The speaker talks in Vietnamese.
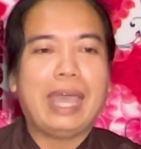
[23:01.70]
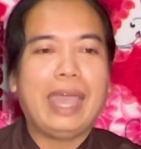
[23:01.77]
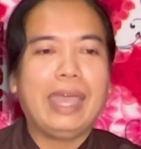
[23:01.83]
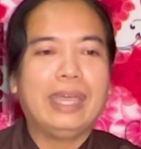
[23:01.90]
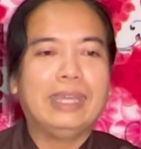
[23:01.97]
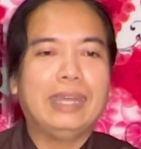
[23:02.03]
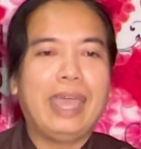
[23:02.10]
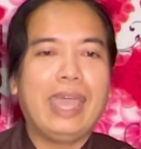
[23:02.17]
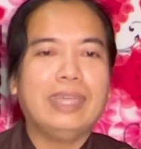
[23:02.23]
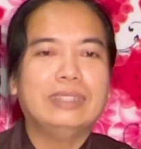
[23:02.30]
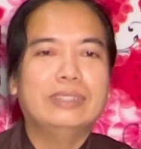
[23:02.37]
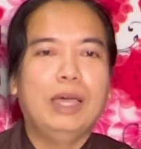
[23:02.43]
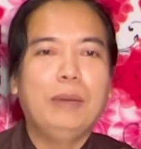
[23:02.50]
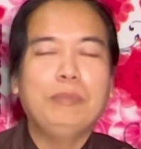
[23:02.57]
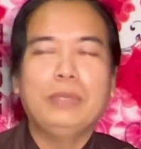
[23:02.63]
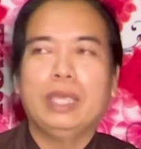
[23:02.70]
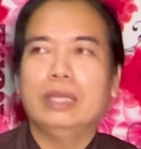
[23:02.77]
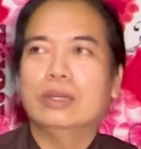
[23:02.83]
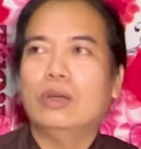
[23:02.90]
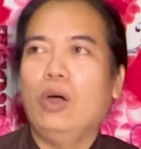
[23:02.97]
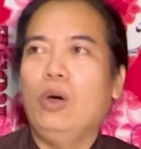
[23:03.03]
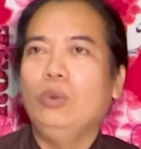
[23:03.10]
tan nát sớm
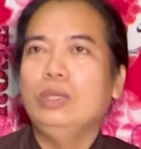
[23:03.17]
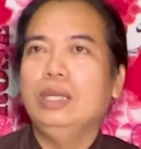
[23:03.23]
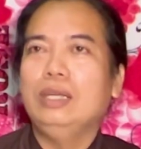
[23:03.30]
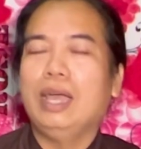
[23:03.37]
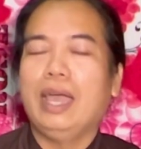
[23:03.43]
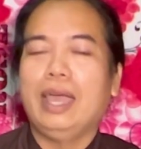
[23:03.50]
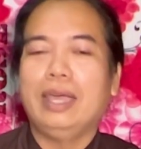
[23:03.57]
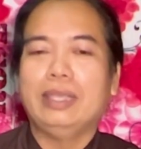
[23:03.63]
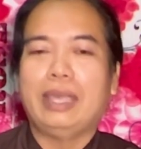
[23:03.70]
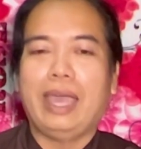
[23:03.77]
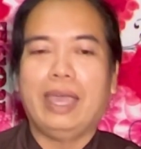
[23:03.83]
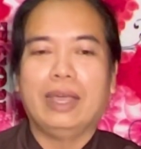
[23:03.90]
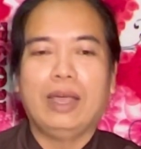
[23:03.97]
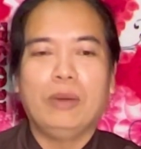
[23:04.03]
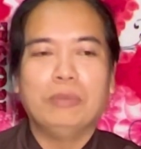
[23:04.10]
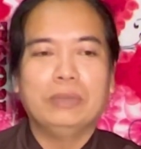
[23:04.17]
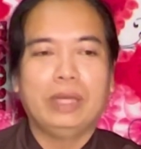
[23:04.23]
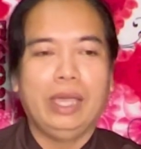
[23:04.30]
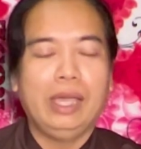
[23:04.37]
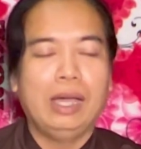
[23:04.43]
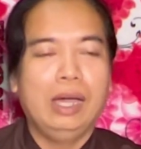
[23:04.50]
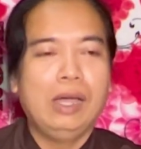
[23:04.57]
viền khổ dữ a à, nhà không
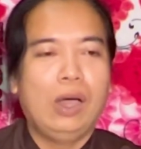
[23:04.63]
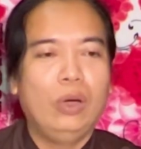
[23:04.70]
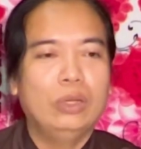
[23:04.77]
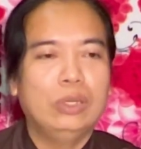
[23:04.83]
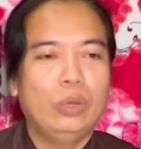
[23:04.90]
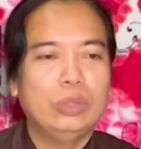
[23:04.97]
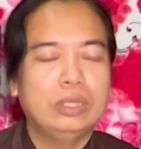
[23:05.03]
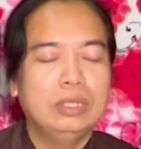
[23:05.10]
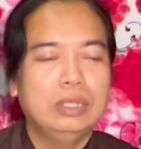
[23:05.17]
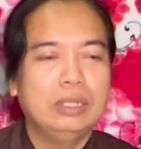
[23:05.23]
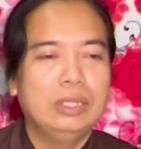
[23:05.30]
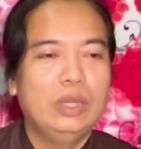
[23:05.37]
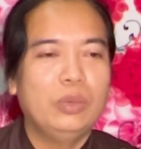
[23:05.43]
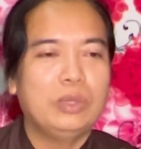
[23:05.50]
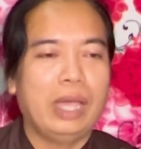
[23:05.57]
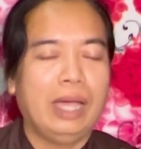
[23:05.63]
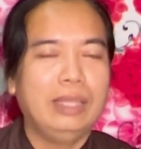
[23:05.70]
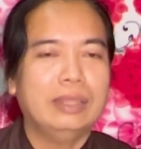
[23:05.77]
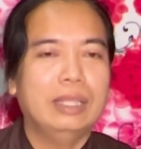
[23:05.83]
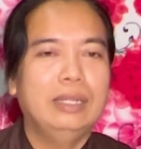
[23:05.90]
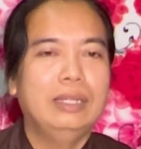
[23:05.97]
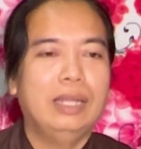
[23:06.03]
kẻ ở ôi nói trước nếu
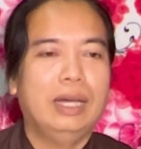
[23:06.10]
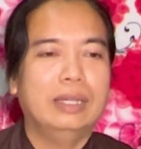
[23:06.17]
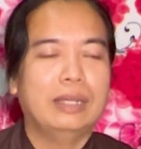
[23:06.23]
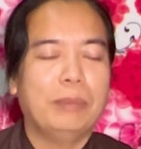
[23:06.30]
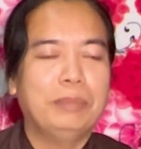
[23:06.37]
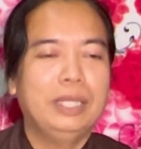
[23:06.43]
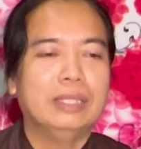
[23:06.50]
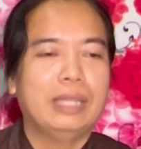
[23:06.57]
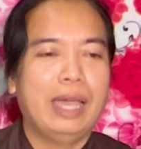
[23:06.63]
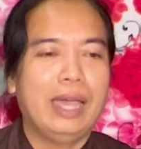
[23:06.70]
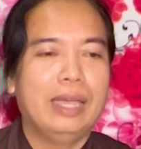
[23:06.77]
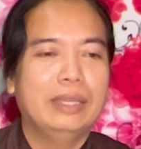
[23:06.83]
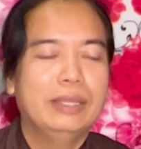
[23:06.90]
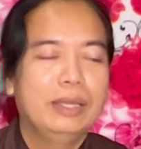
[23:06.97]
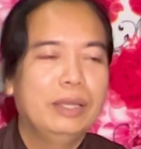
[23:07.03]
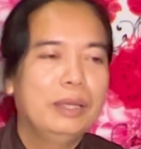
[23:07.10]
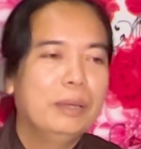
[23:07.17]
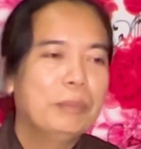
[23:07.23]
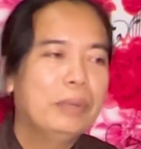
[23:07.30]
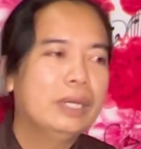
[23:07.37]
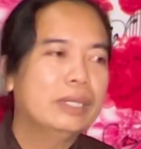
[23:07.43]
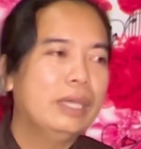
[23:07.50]
chẳng tin lời gặp thiết tha
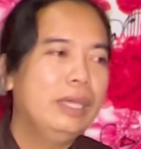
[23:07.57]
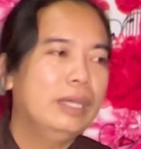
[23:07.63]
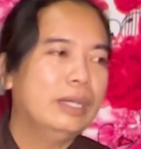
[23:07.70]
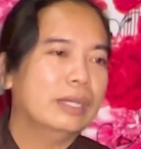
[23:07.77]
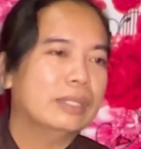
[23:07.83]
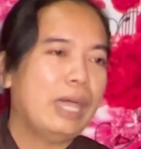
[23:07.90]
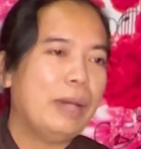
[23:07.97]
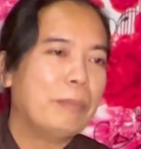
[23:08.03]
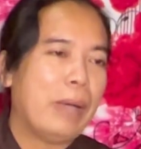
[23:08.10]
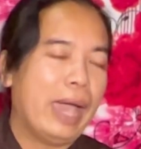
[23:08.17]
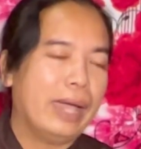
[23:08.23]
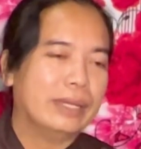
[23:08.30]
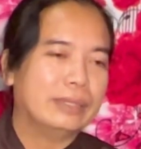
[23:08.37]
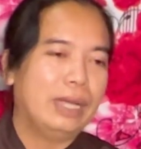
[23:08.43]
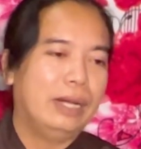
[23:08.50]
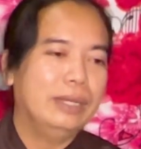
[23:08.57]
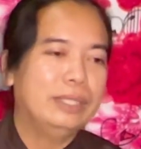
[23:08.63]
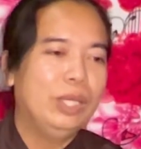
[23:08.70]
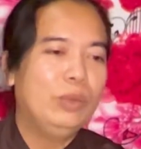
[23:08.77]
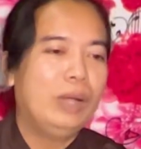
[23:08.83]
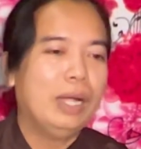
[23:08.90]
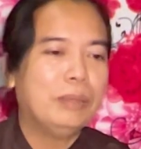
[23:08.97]
bên kia người ta màn trời
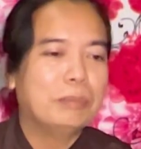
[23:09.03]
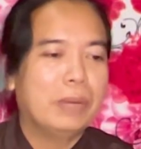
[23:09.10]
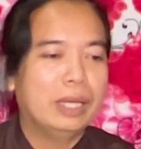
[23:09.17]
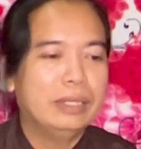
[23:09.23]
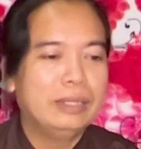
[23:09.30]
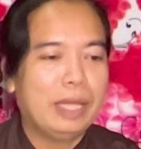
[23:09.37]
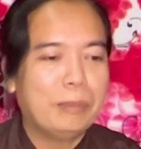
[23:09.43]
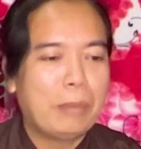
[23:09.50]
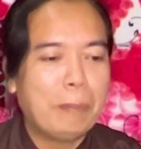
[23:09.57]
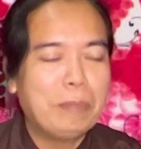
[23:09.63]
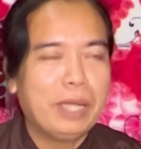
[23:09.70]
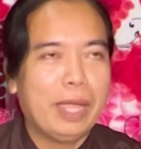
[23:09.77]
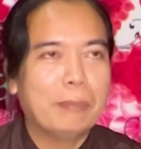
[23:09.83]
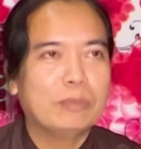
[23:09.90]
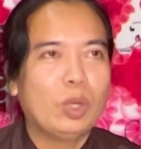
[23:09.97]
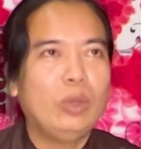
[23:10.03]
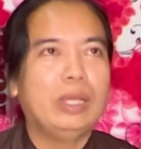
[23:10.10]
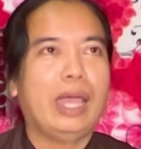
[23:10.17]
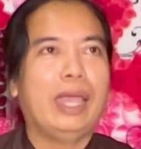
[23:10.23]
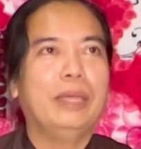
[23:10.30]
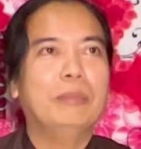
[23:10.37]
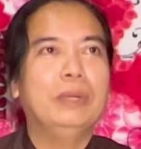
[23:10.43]
chiếu đất mình đây bấm game tối
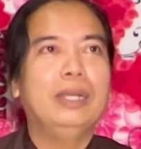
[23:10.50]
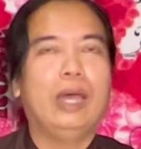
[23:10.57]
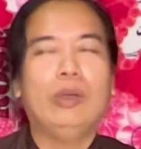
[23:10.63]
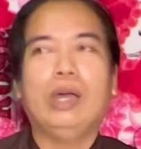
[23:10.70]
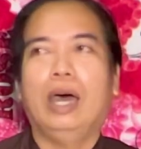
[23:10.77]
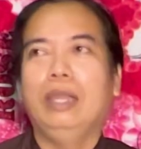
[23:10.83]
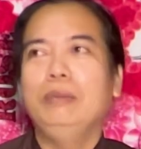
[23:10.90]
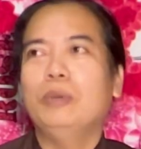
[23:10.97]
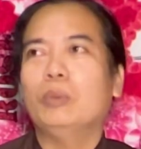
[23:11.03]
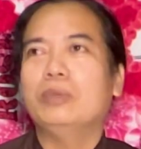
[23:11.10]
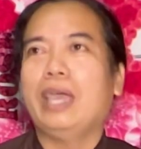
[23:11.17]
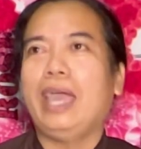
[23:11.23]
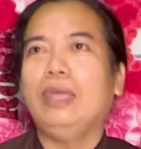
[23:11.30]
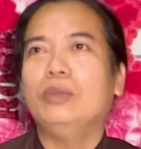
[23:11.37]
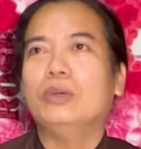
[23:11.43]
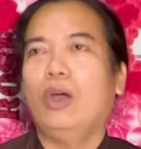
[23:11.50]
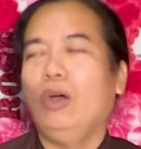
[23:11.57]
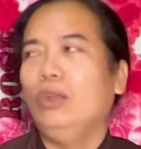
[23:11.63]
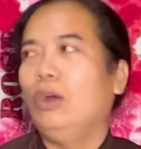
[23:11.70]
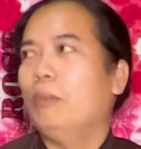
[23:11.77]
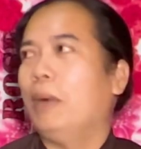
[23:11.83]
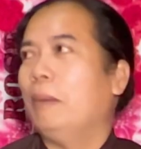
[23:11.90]
ngày bữa nào nó ịnh một cái tôi
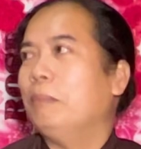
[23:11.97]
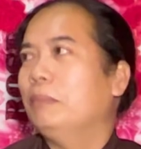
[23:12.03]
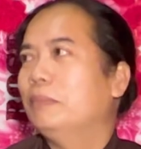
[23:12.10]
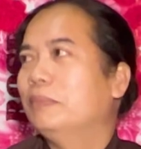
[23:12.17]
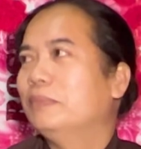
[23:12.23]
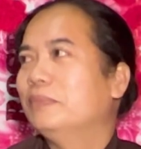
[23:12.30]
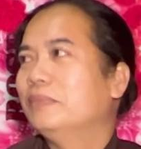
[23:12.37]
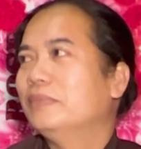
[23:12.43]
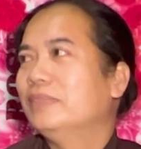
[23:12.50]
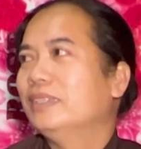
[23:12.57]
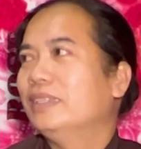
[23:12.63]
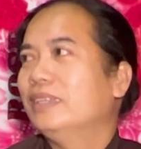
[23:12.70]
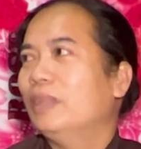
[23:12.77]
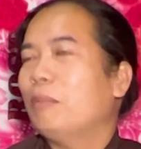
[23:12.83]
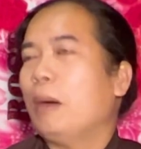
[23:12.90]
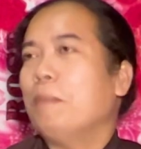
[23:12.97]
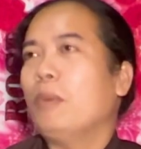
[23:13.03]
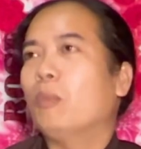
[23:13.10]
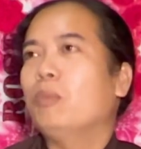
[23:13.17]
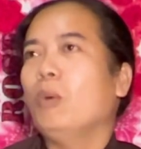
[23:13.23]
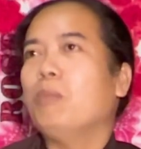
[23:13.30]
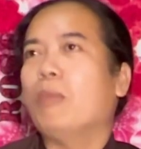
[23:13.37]
khỏi đó bấm nó bấm
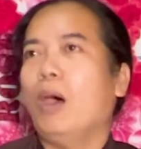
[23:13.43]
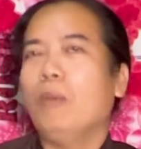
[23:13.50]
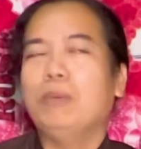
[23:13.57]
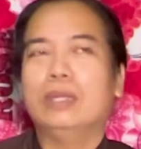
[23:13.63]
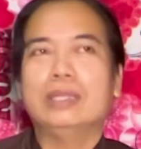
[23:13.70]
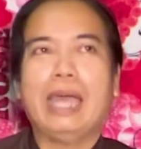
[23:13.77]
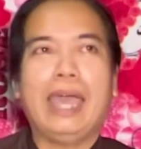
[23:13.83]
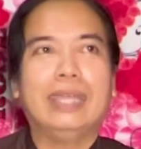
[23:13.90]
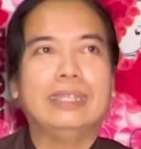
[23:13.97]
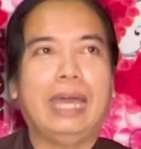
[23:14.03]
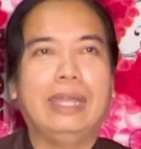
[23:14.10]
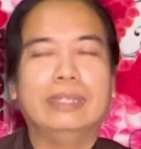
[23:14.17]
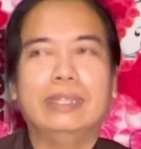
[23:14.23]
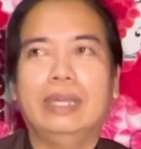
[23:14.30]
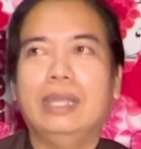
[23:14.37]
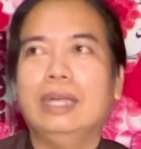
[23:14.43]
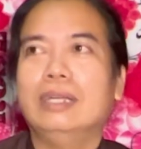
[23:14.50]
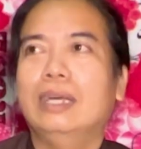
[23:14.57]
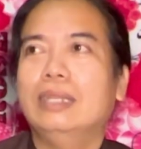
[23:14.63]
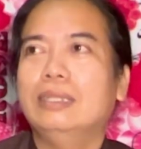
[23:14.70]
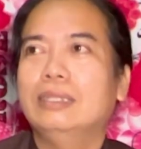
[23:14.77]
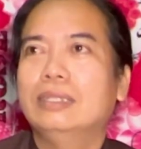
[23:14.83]
một nút một là tan tành trời
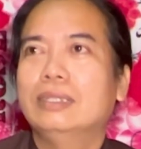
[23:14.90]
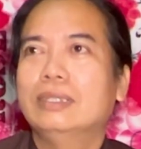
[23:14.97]
đất hết